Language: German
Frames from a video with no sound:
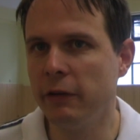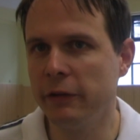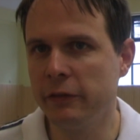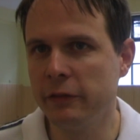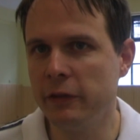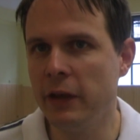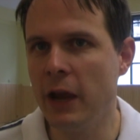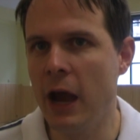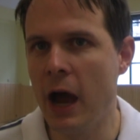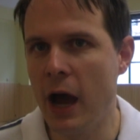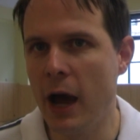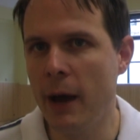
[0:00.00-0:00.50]
was
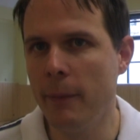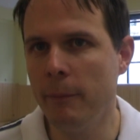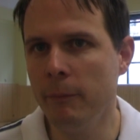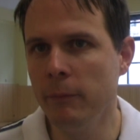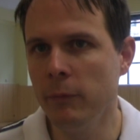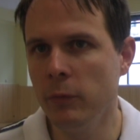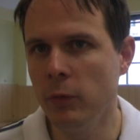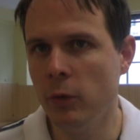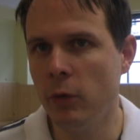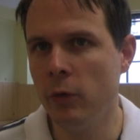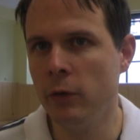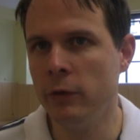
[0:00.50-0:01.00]
die haben
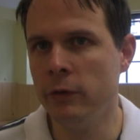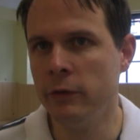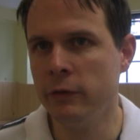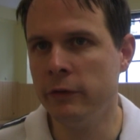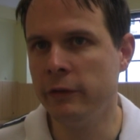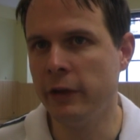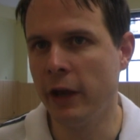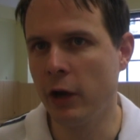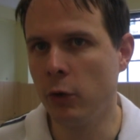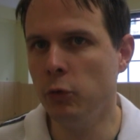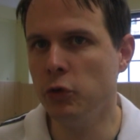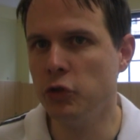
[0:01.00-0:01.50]
und ein
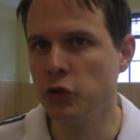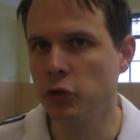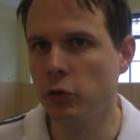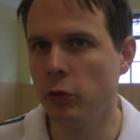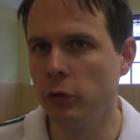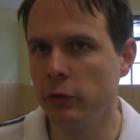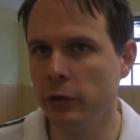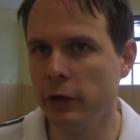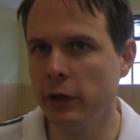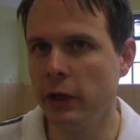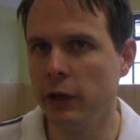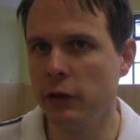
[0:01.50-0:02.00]
sehr gut
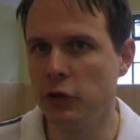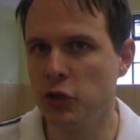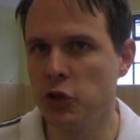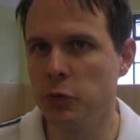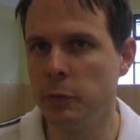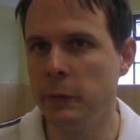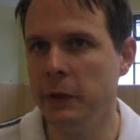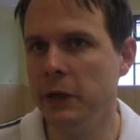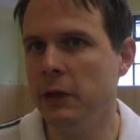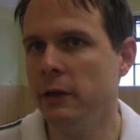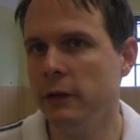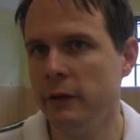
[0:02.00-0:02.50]
strukturiertes
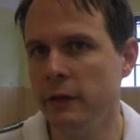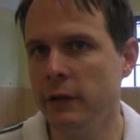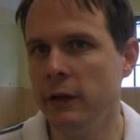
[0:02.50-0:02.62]
Spiel,